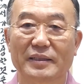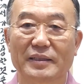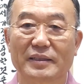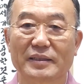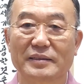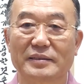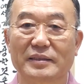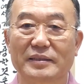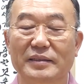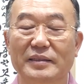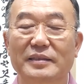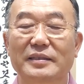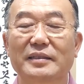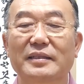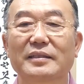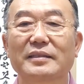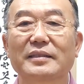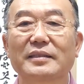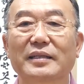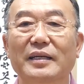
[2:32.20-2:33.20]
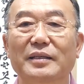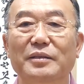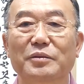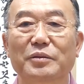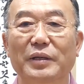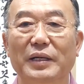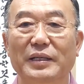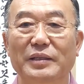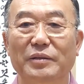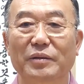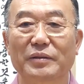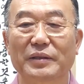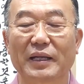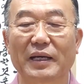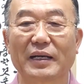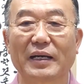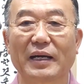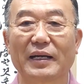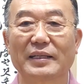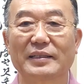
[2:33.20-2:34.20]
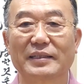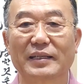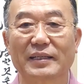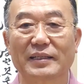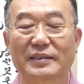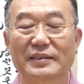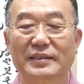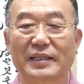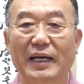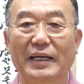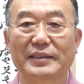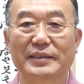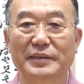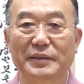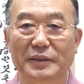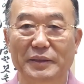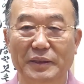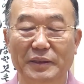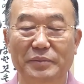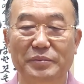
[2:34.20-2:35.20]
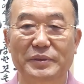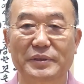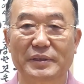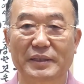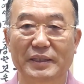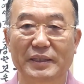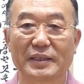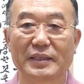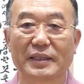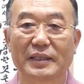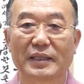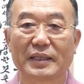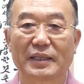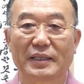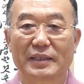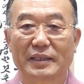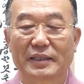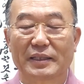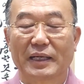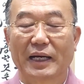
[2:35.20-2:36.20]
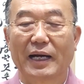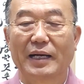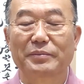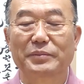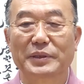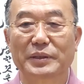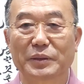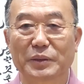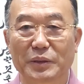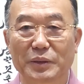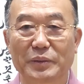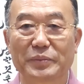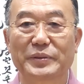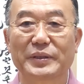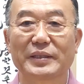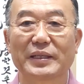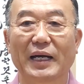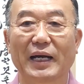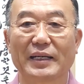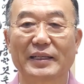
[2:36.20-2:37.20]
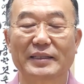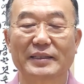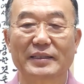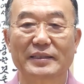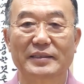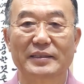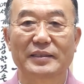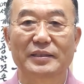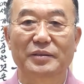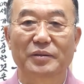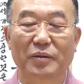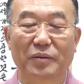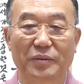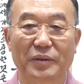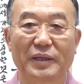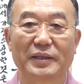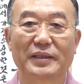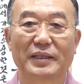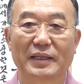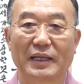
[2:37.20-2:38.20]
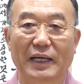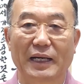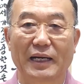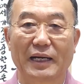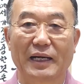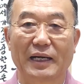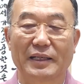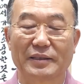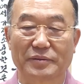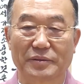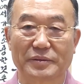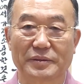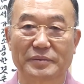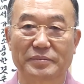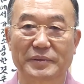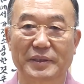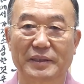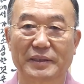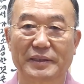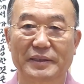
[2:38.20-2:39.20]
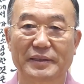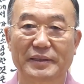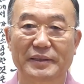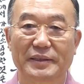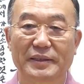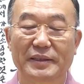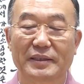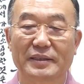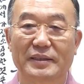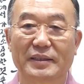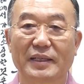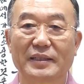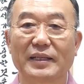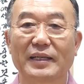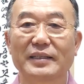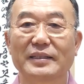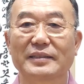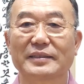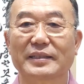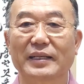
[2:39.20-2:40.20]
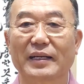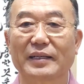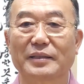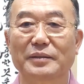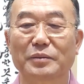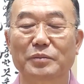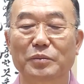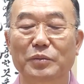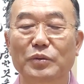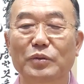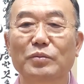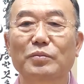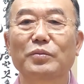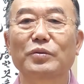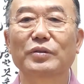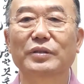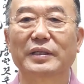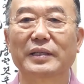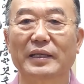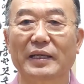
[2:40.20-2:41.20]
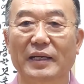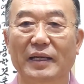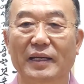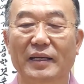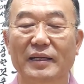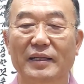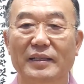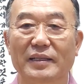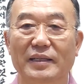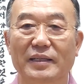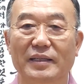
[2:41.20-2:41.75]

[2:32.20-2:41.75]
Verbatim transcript: 그래서 어떤 경우에도 내가 했다는 상의 없이 함이 없이 하는 것이 도행이라 할 수 있습니다. 깨달은 자는 묵묵히